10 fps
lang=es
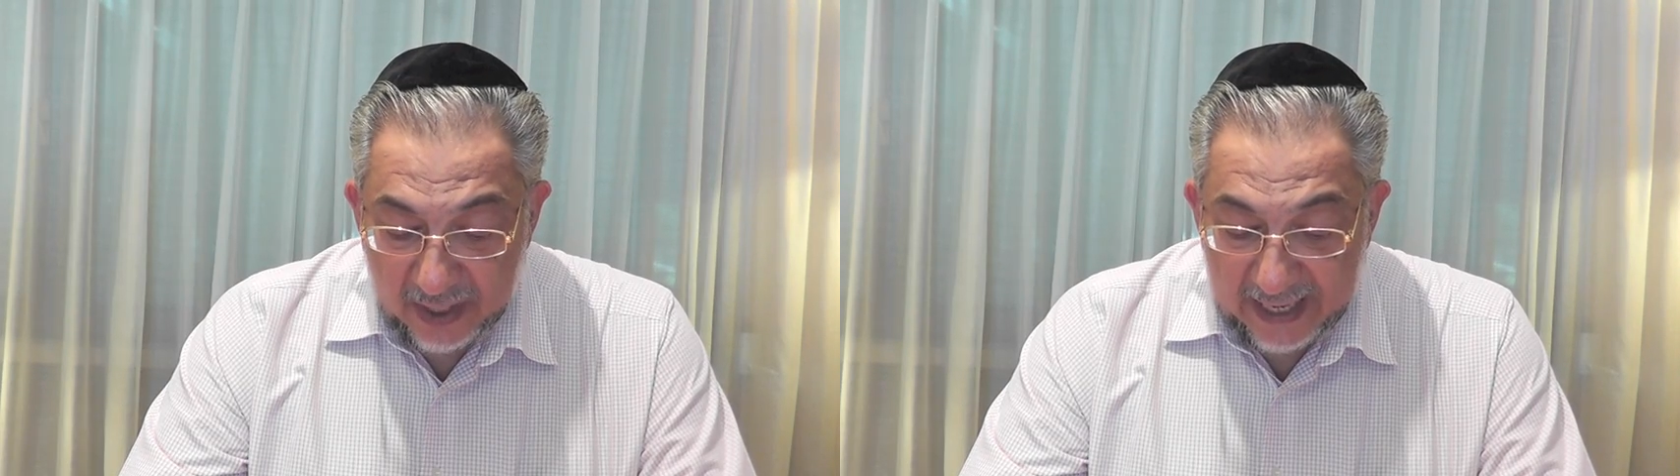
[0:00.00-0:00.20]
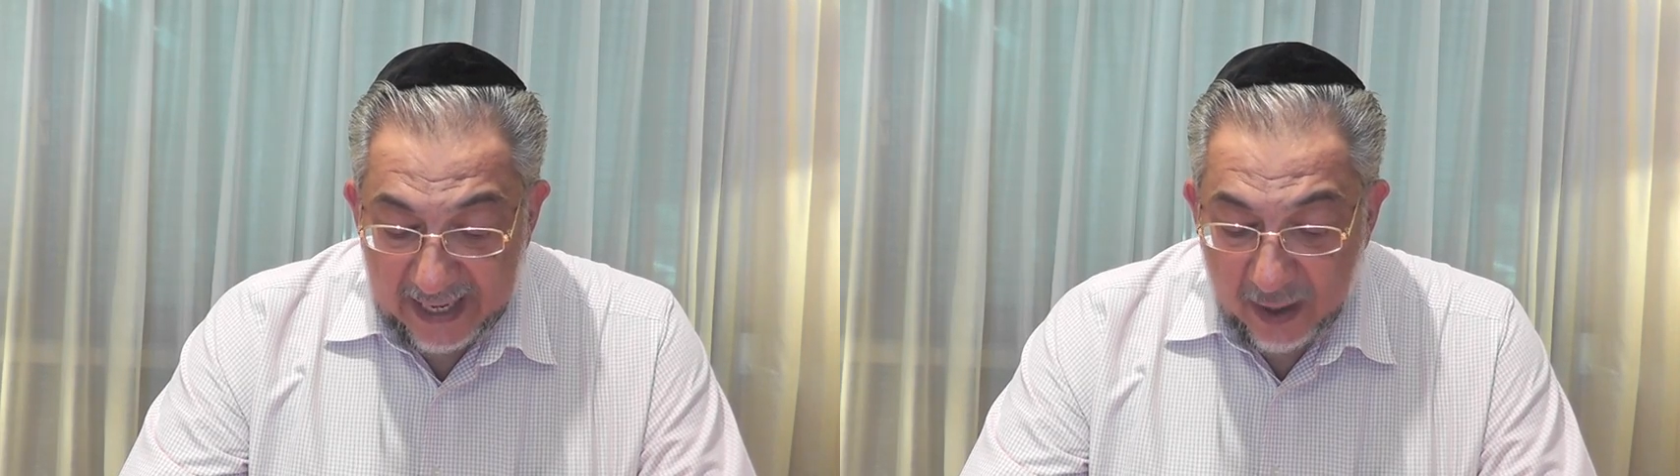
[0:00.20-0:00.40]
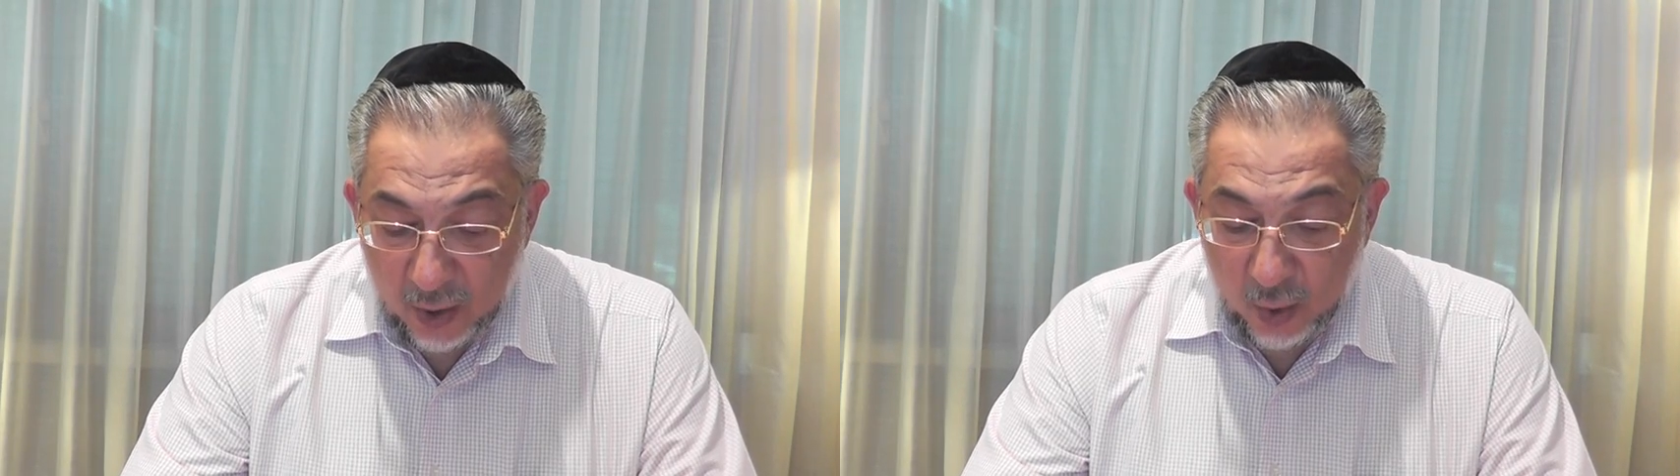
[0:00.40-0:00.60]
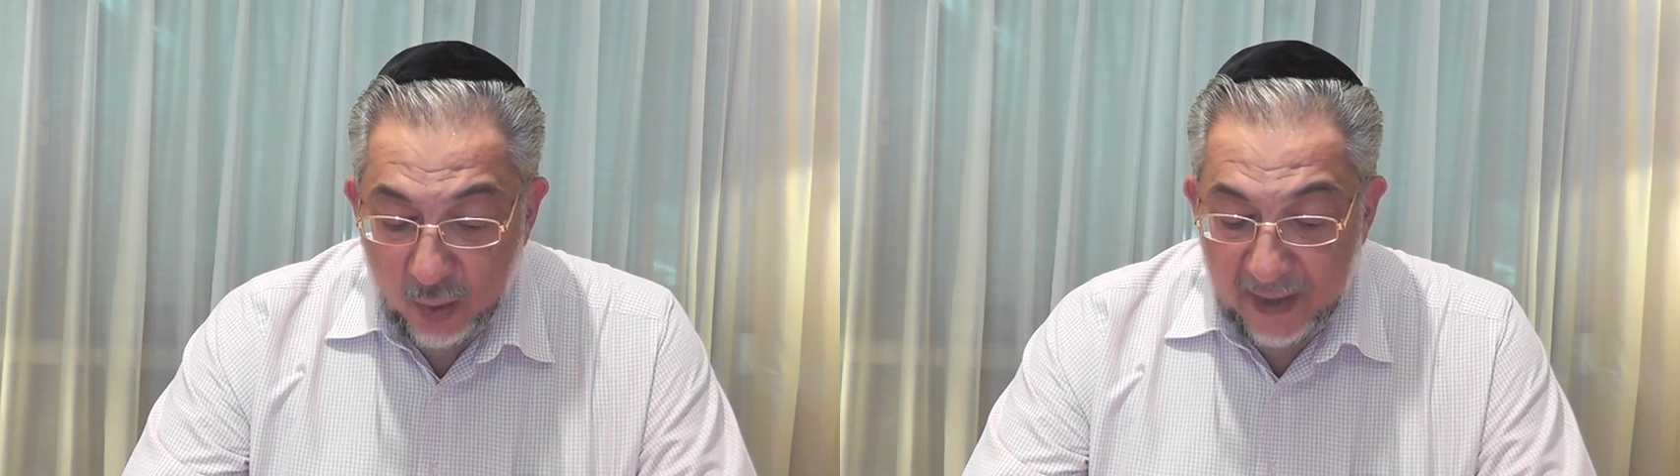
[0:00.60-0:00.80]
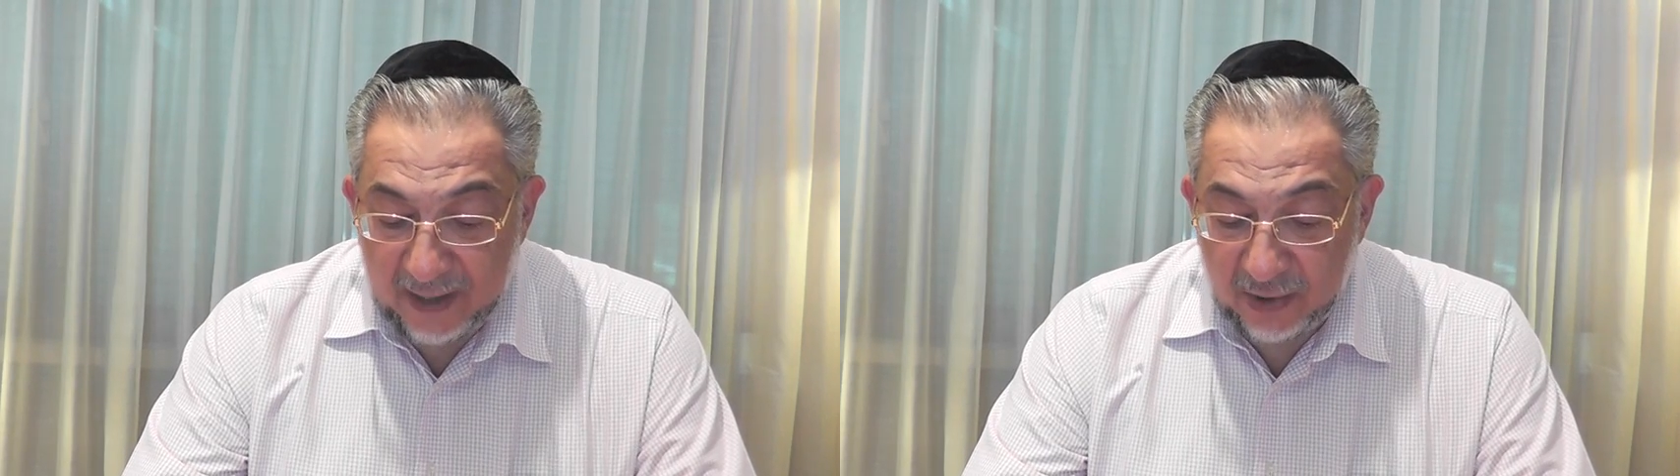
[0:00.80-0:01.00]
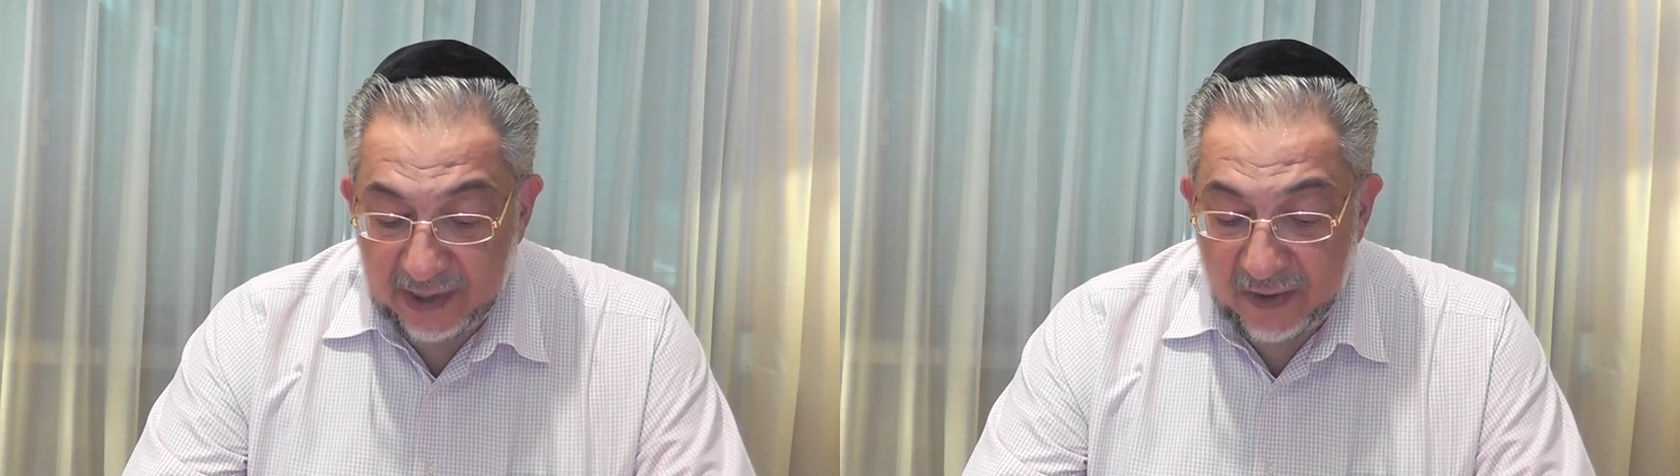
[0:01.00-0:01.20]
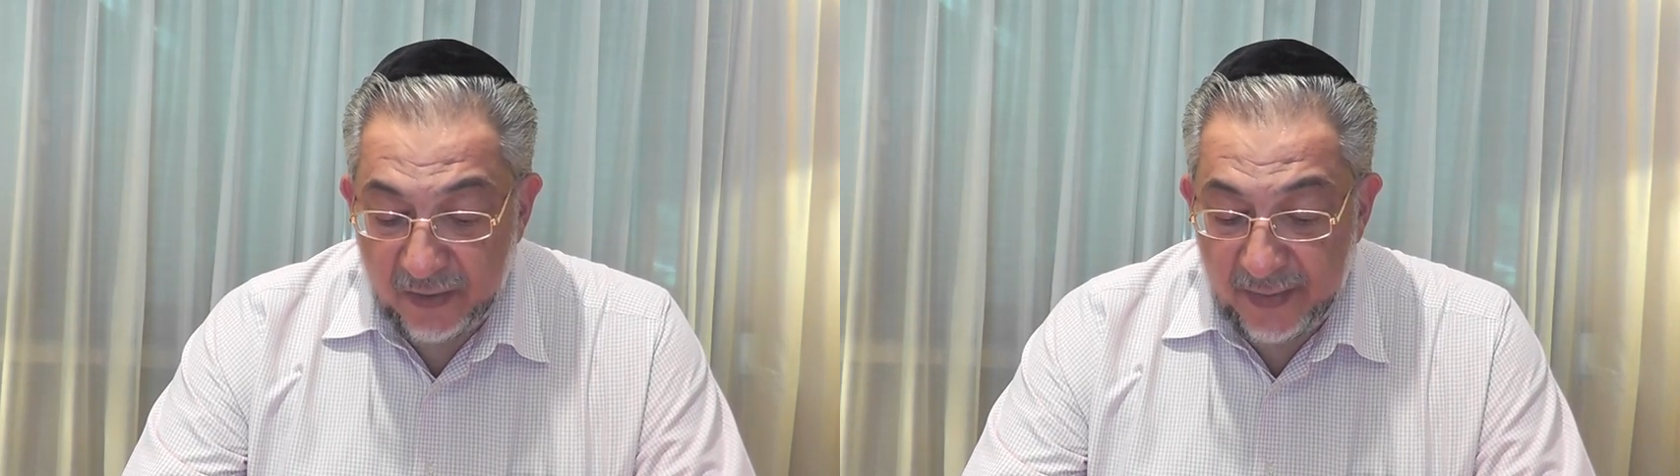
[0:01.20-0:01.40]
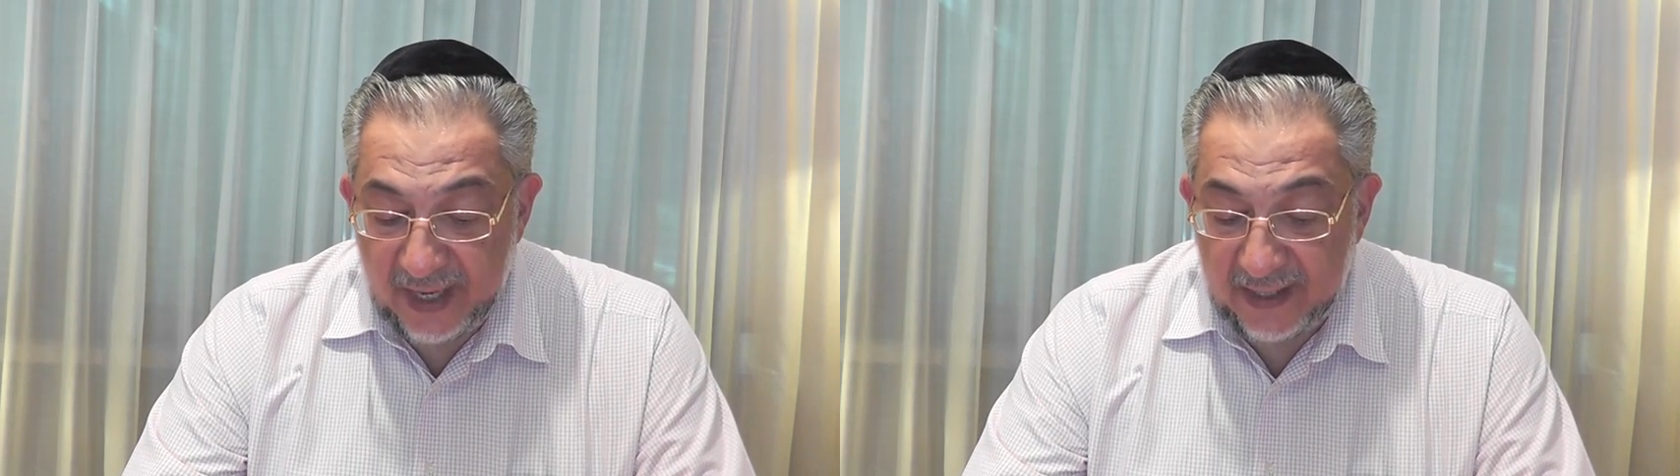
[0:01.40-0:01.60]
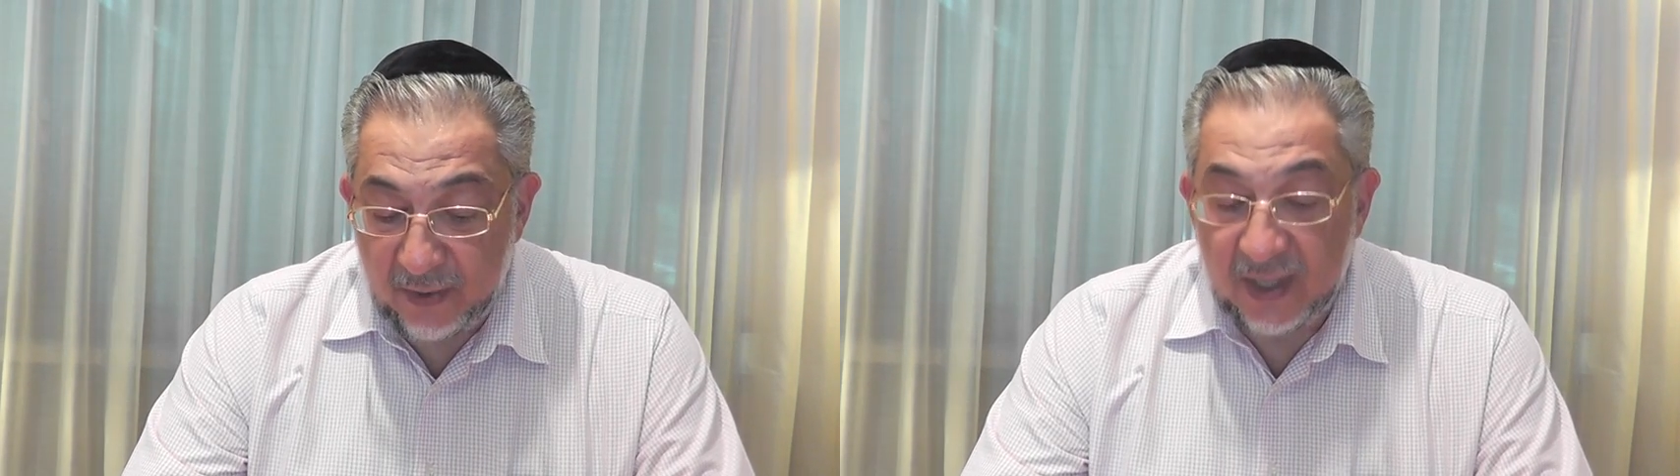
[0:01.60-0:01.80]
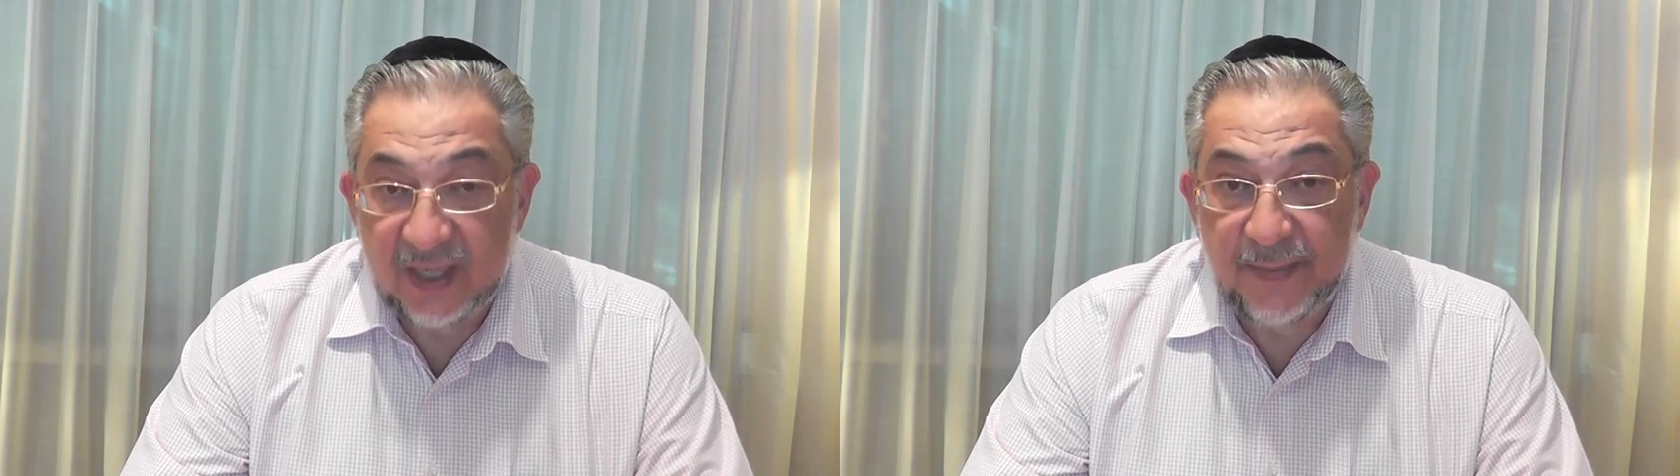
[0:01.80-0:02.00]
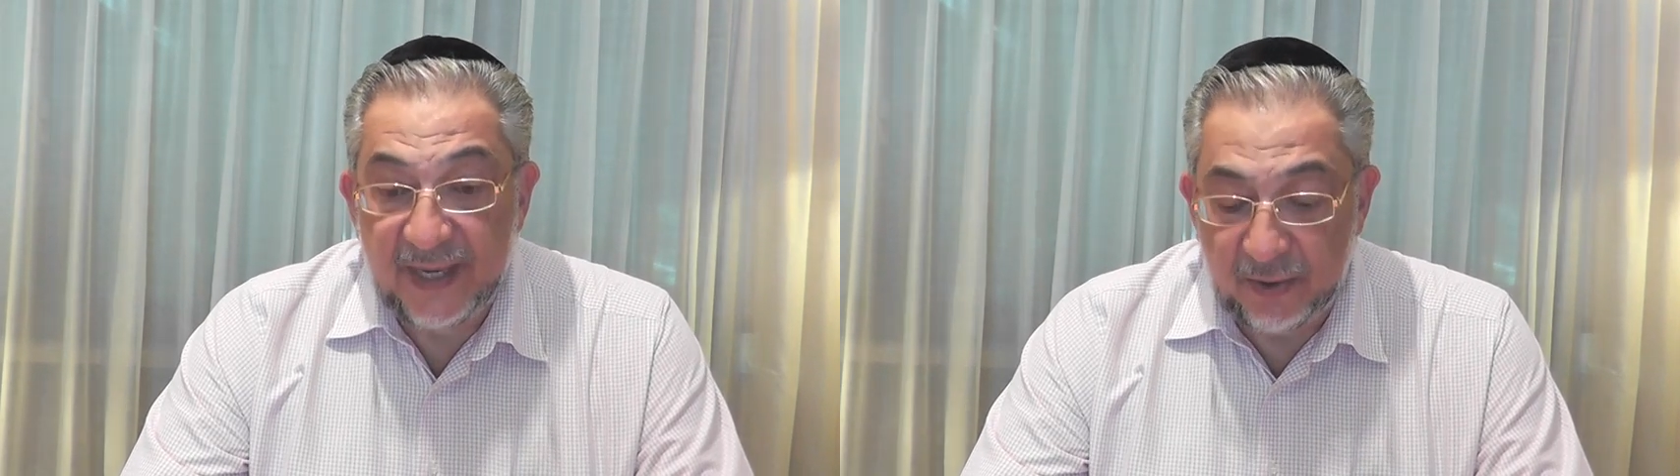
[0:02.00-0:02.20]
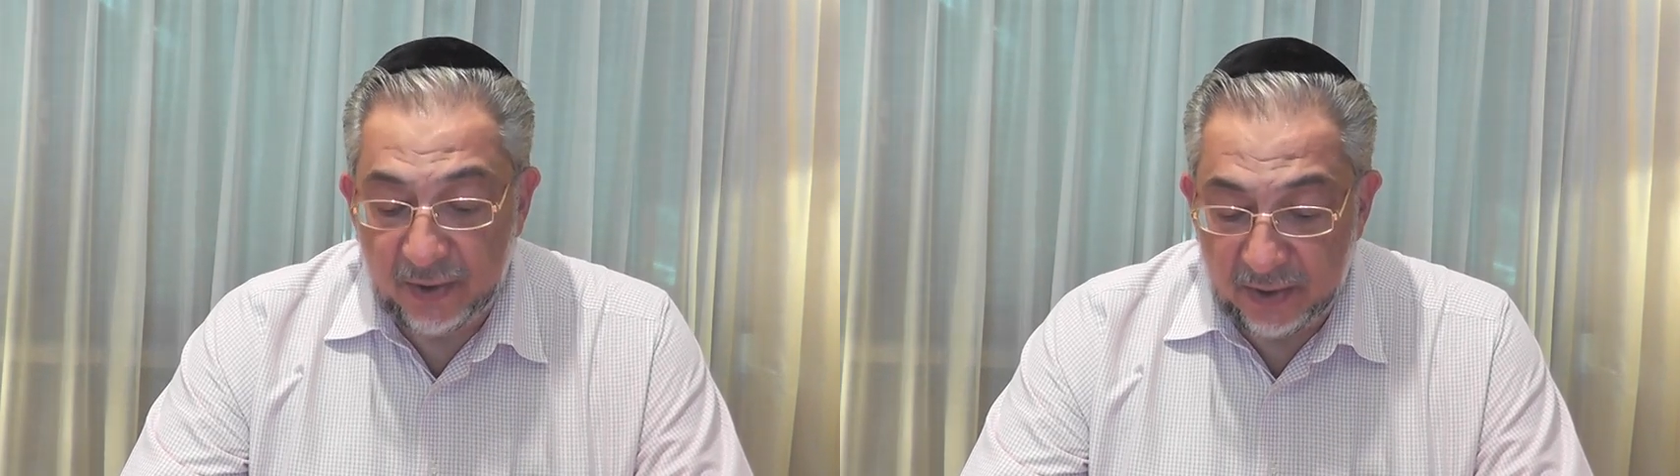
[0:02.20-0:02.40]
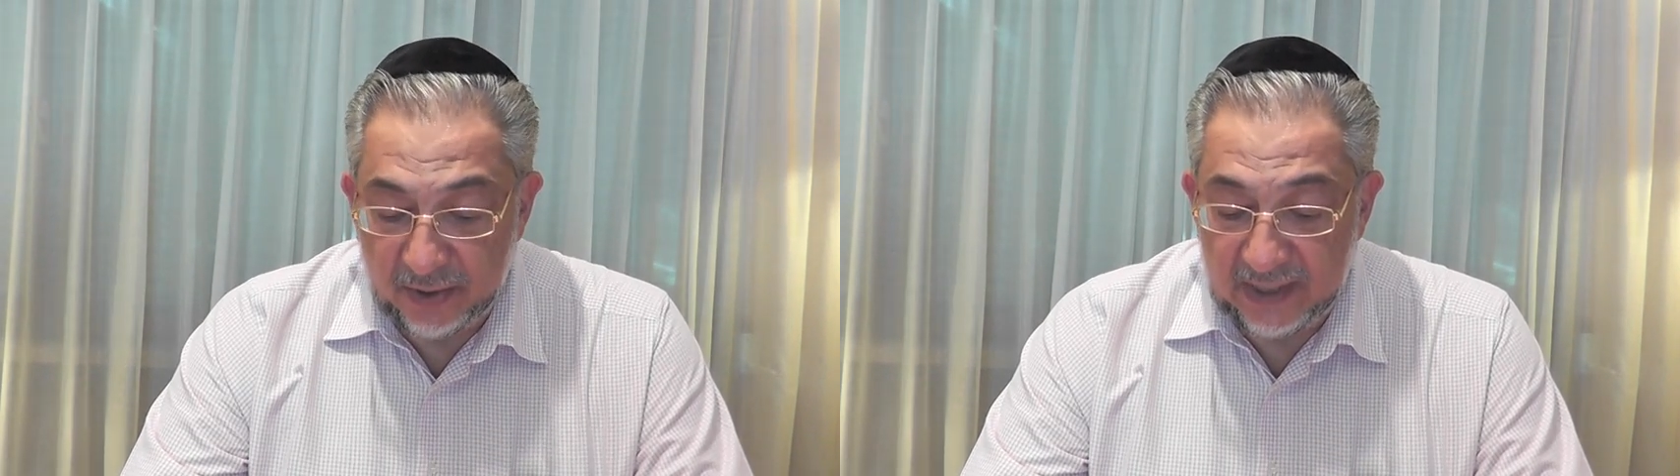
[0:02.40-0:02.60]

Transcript: el ego humano se convierte en un aspecto